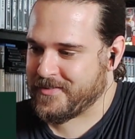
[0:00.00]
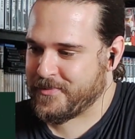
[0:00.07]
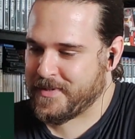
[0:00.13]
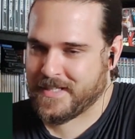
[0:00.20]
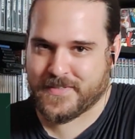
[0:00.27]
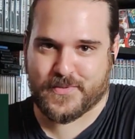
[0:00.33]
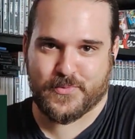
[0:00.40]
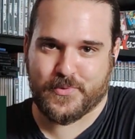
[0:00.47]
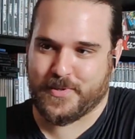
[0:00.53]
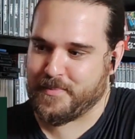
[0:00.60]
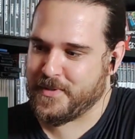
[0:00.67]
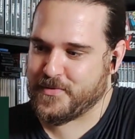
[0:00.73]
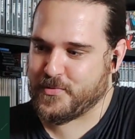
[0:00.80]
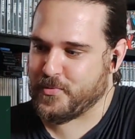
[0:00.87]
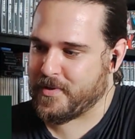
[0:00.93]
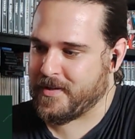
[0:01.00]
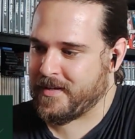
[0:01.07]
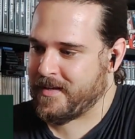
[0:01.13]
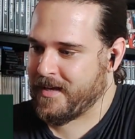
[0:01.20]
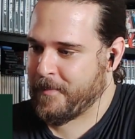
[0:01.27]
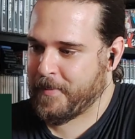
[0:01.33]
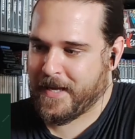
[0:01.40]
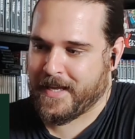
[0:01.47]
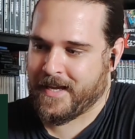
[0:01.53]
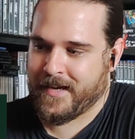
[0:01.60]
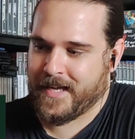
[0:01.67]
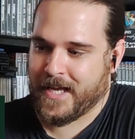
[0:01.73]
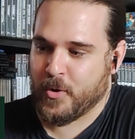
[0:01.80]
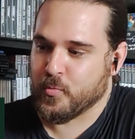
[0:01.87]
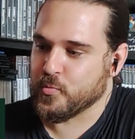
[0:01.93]
O Yasunori Mitsuda epá, é,
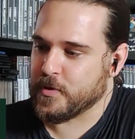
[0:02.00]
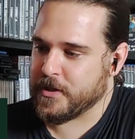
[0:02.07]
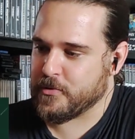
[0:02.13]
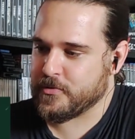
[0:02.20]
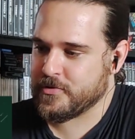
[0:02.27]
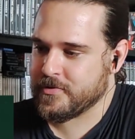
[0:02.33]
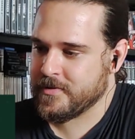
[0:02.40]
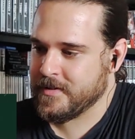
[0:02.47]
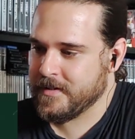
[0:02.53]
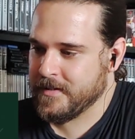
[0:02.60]
é um deus.